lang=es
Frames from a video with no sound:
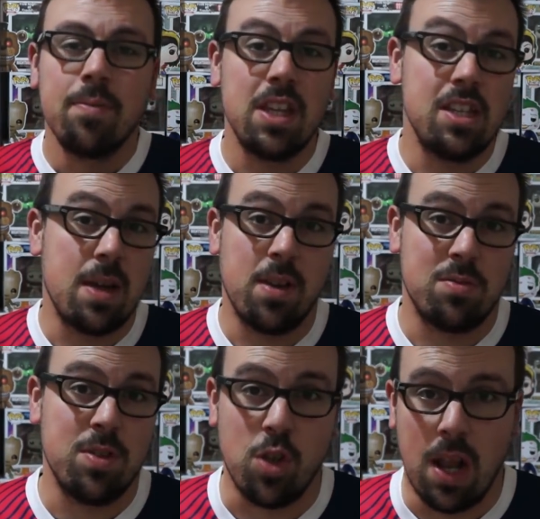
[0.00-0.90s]
y si
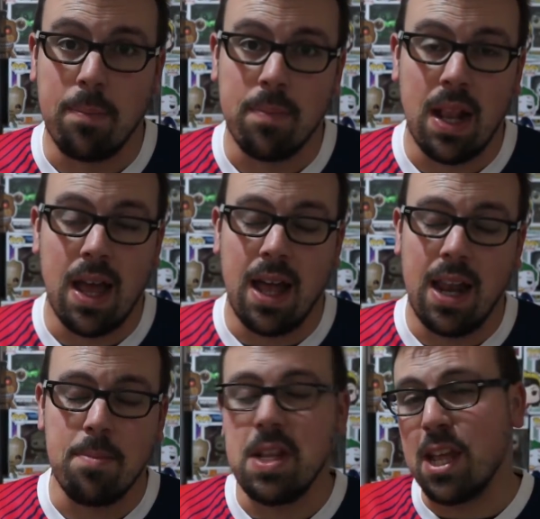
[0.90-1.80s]
habéis visto
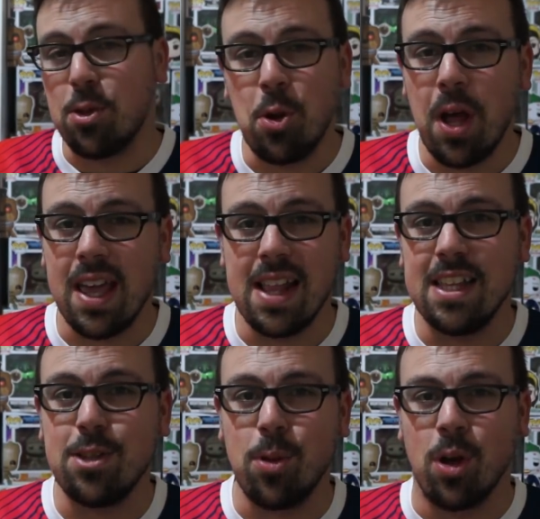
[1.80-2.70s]
la, miniatura y el
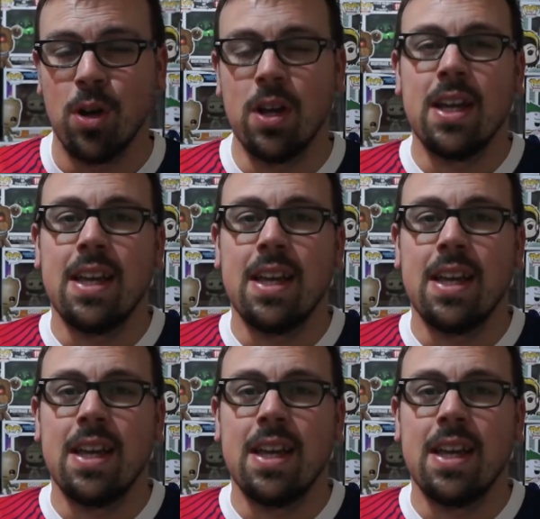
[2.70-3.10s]
título